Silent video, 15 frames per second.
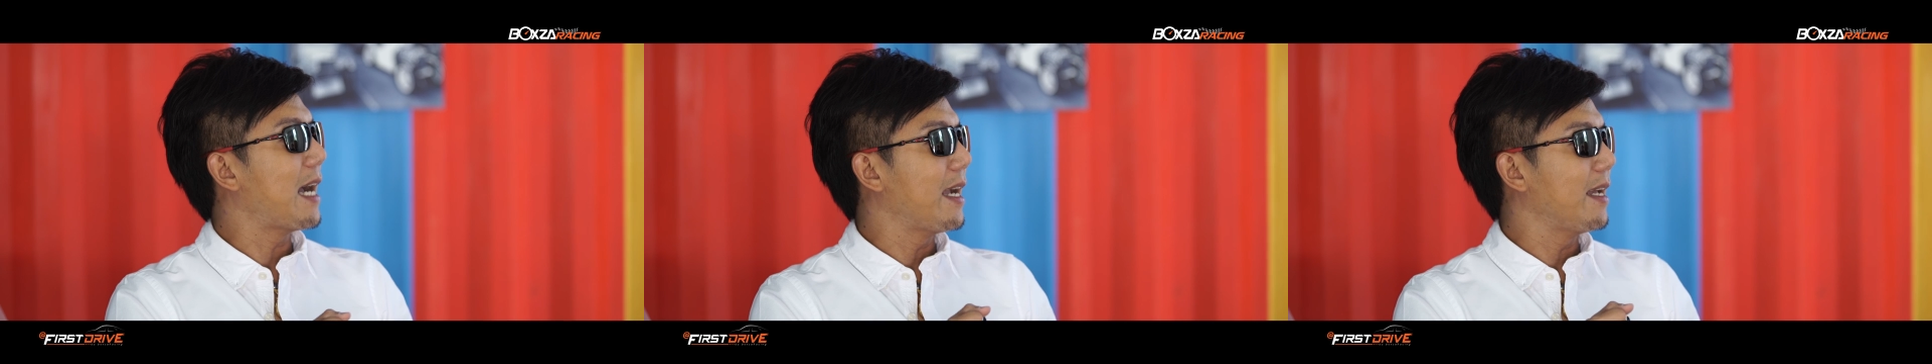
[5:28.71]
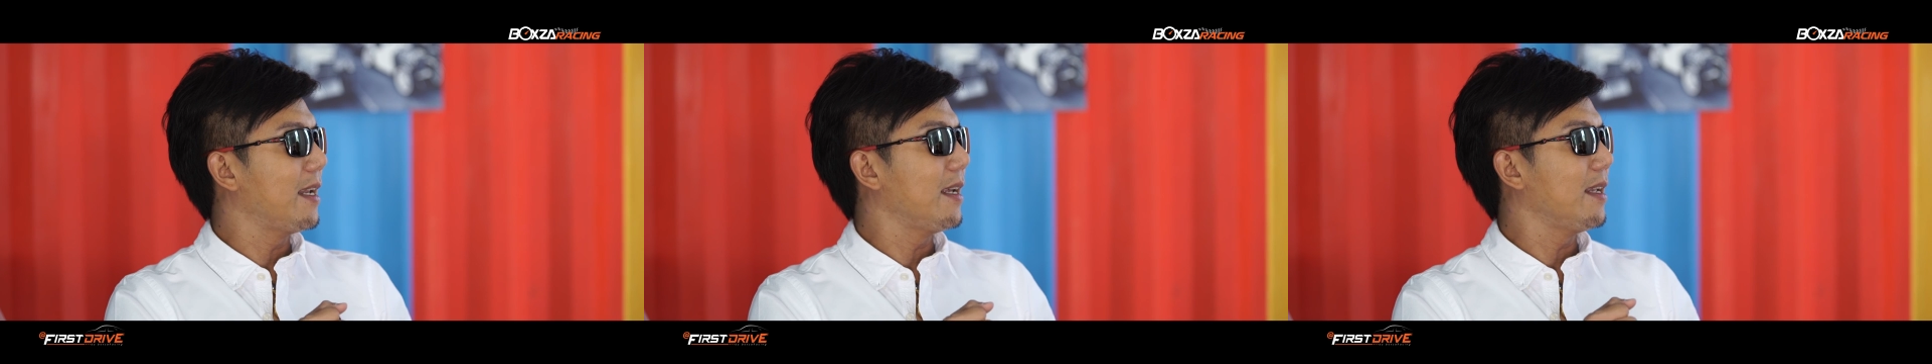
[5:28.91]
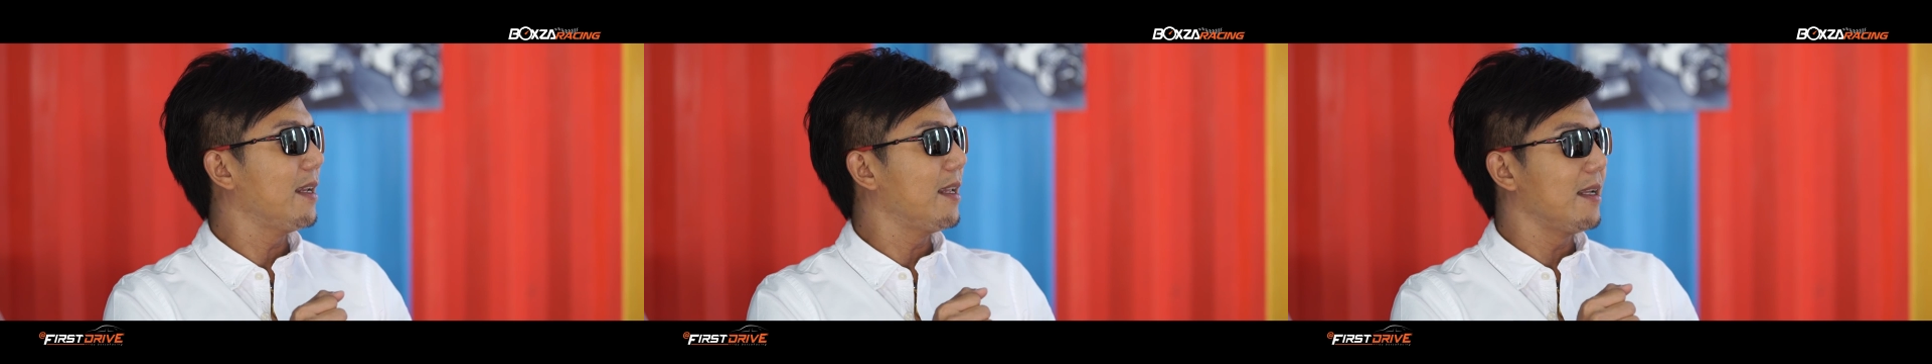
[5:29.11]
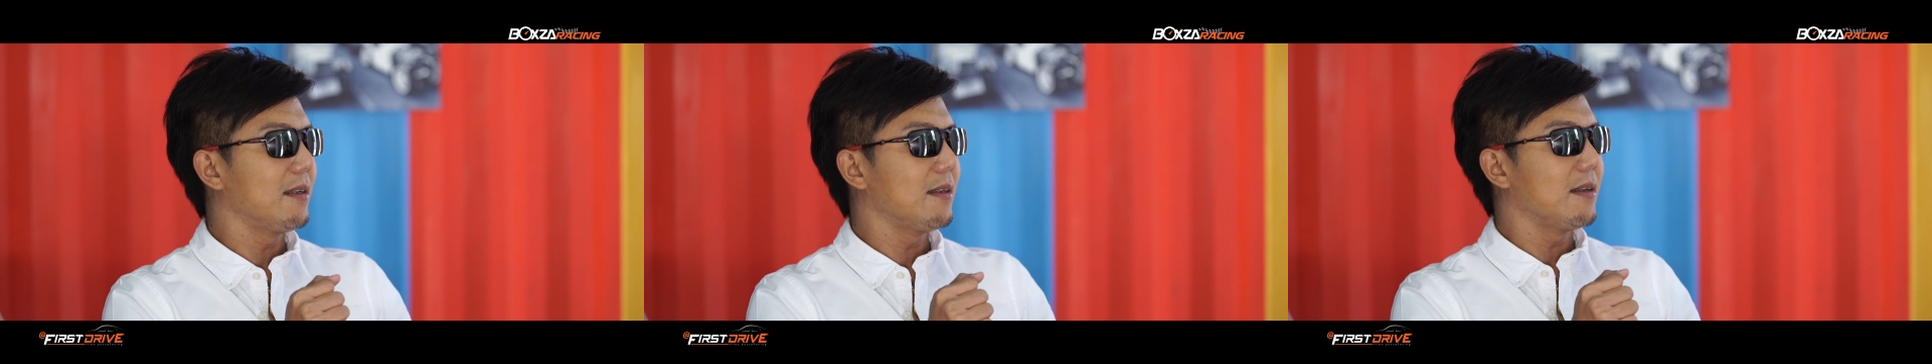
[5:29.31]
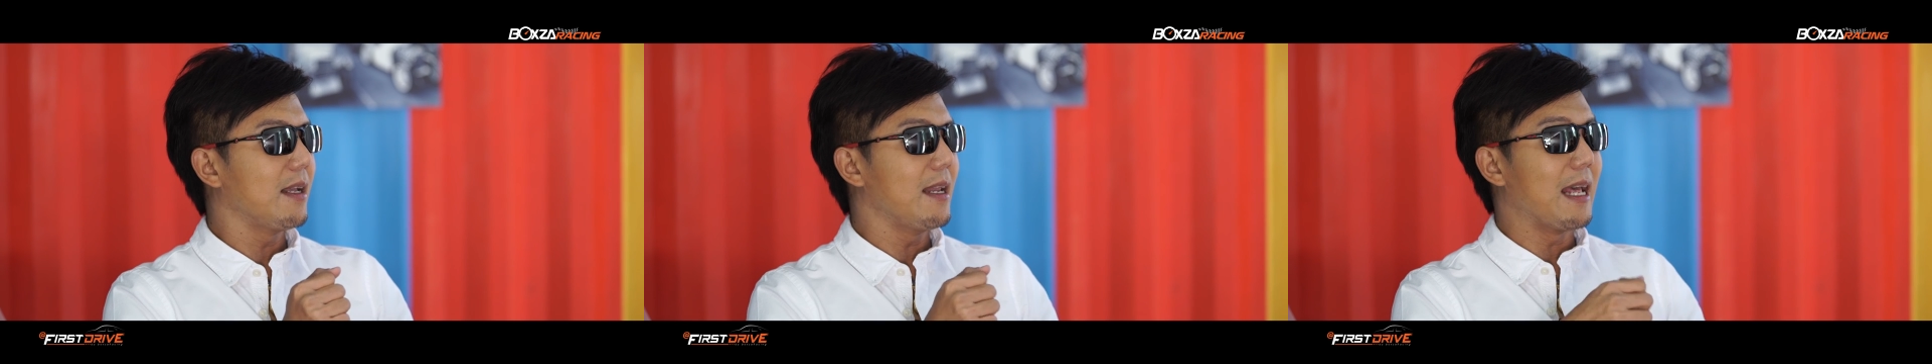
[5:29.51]
ใจในใน
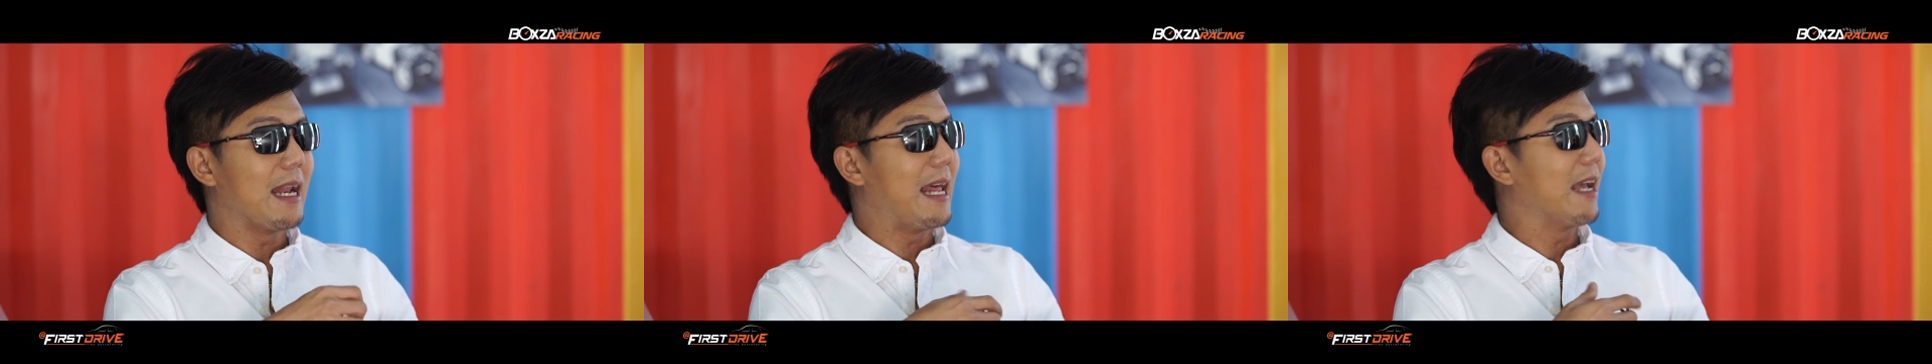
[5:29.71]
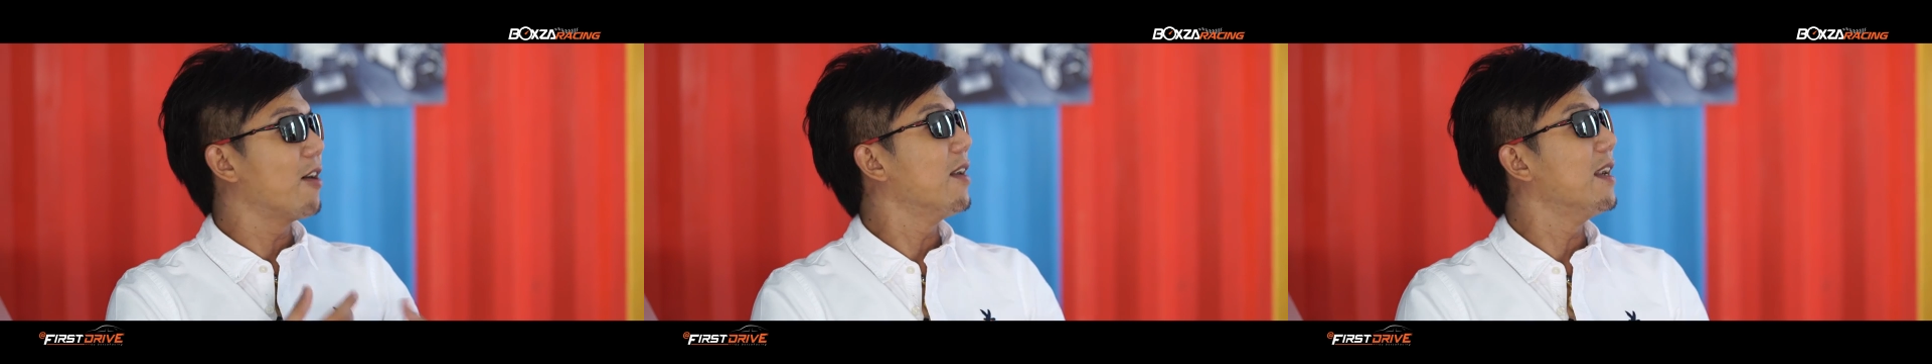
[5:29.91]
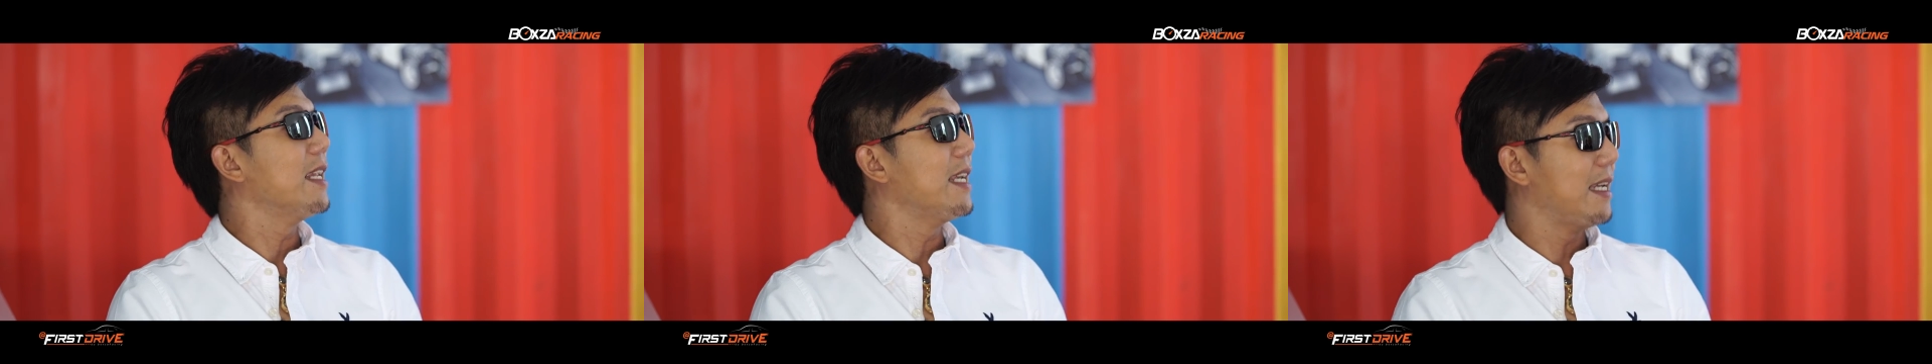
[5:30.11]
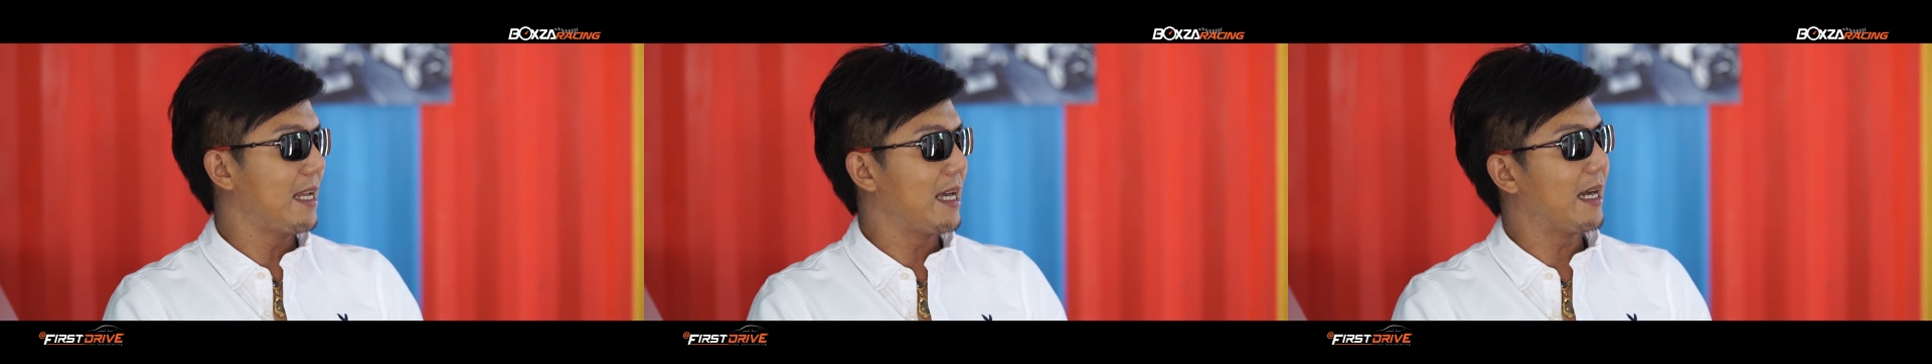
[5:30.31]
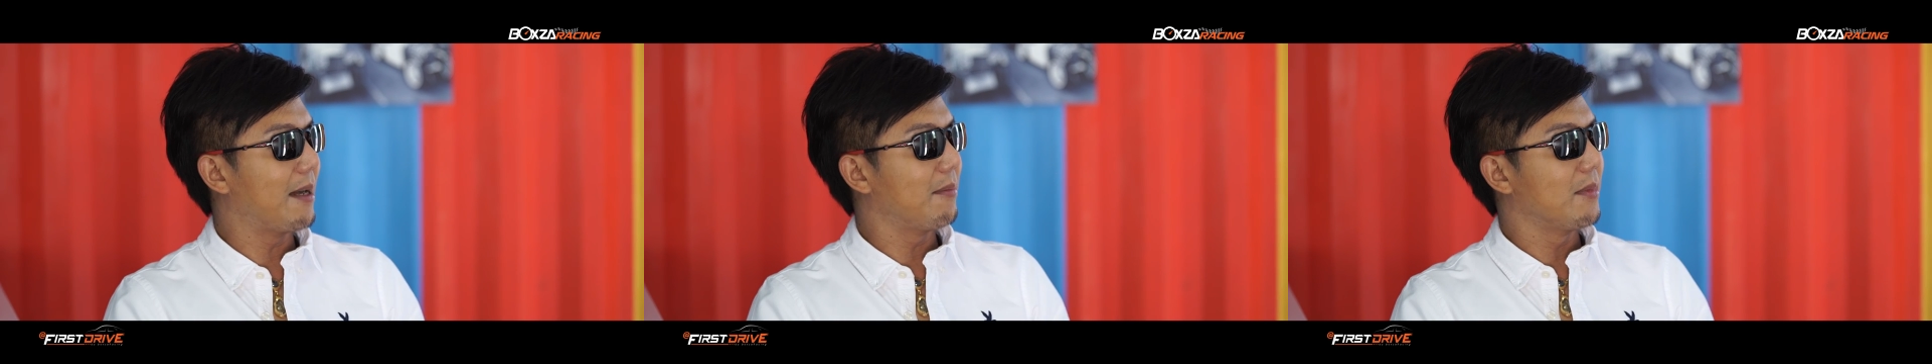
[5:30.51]
ในหลายๆกรณี
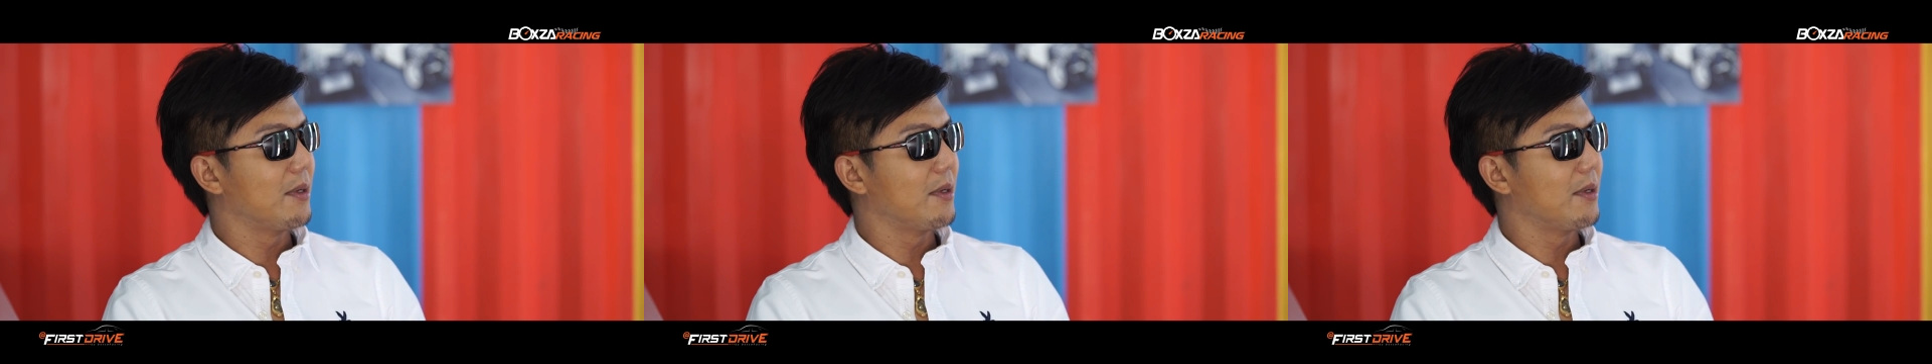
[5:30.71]
นะครั